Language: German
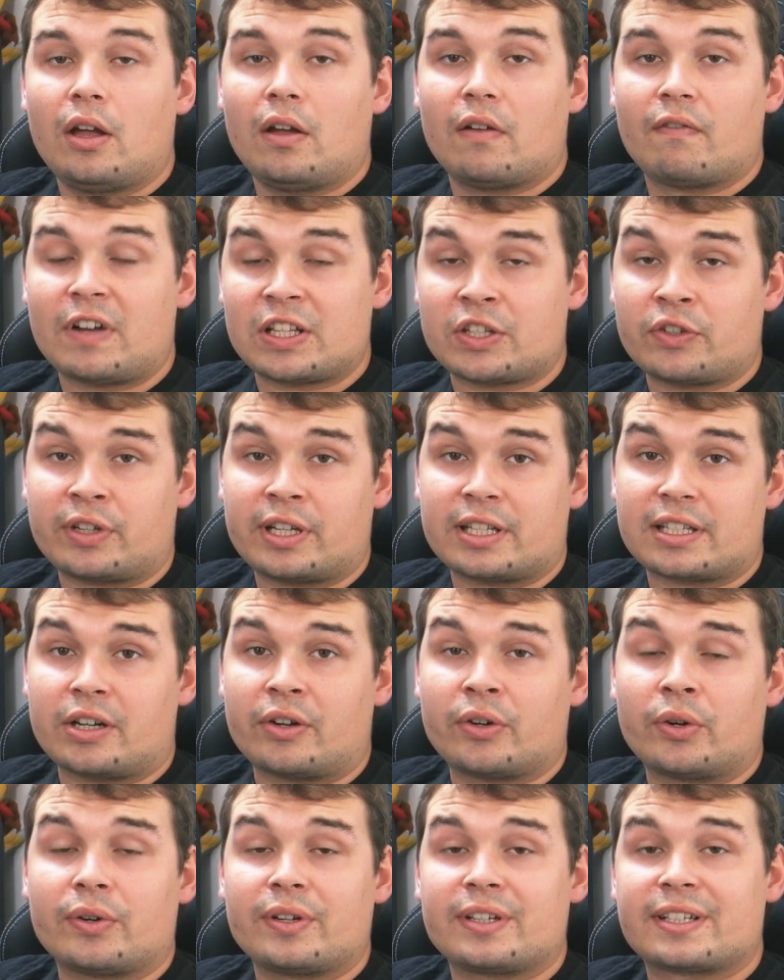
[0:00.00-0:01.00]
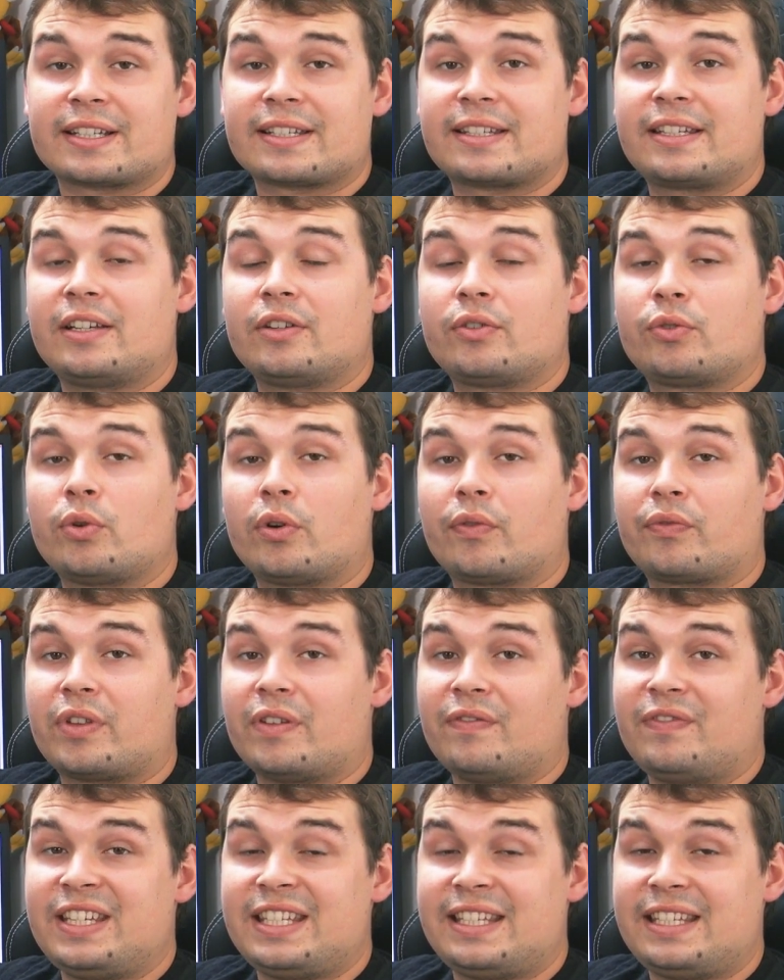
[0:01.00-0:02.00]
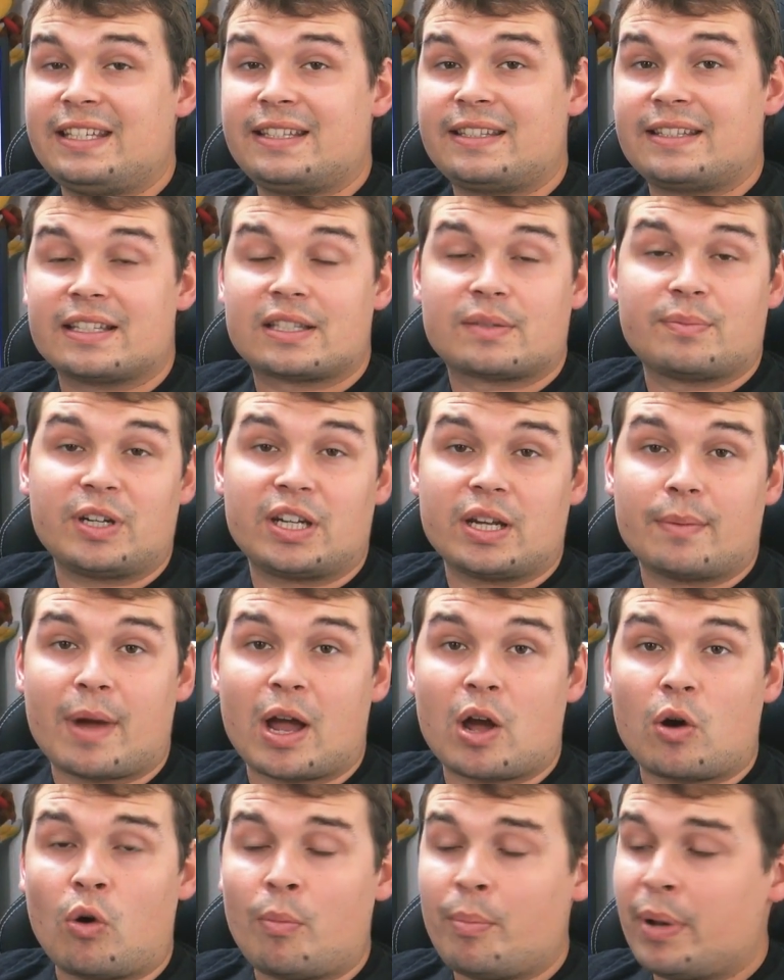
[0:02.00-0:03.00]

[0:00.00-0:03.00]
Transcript: Was euch jetzt auch noch interessieren dürfte, wie sieht es jetzt mit dem I.O.